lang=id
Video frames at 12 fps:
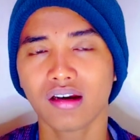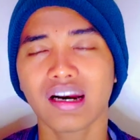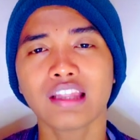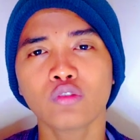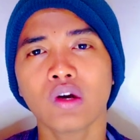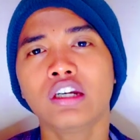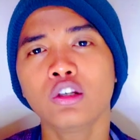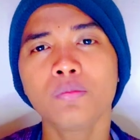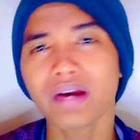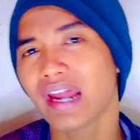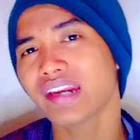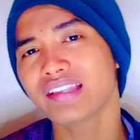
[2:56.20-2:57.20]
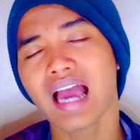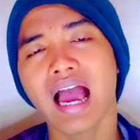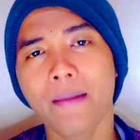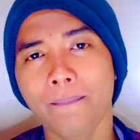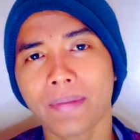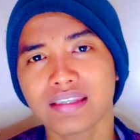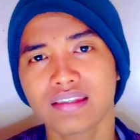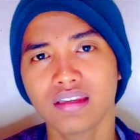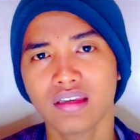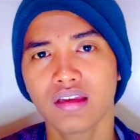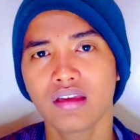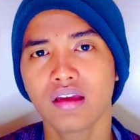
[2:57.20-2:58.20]
Ratu Adil itu menariknya apa sih?
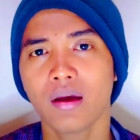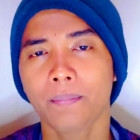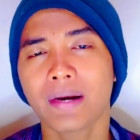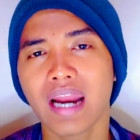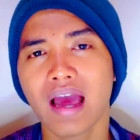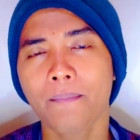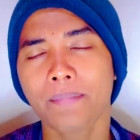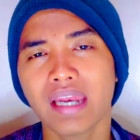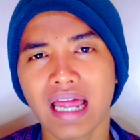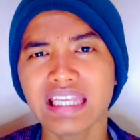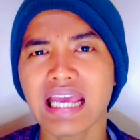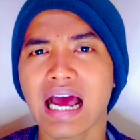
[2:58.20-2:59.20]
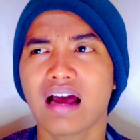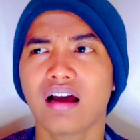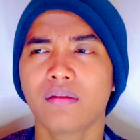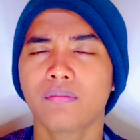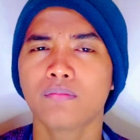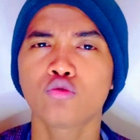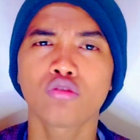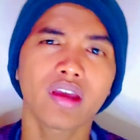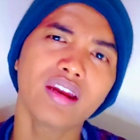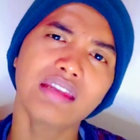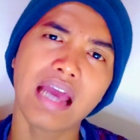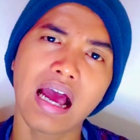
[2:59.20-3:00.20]
Penampilannya
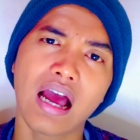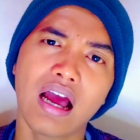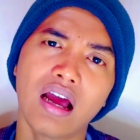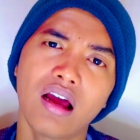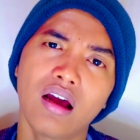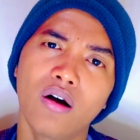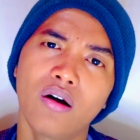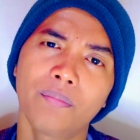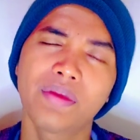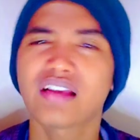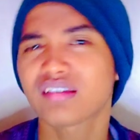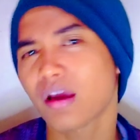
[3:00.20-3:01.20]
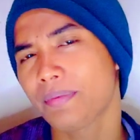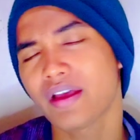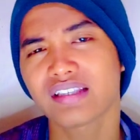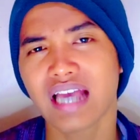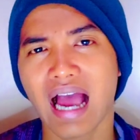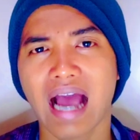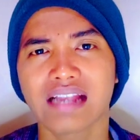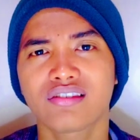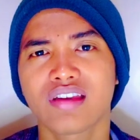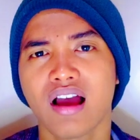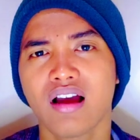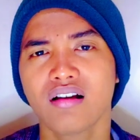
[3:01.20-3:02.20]
mungkin ya biasa-biasa
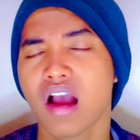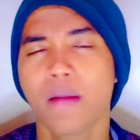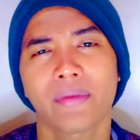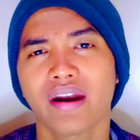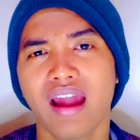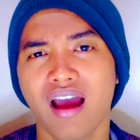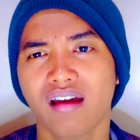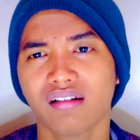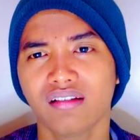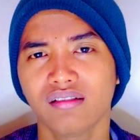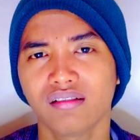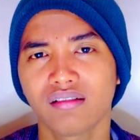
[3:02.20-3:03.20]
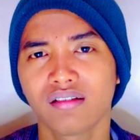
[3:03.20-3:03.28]
aja, nggak menarik.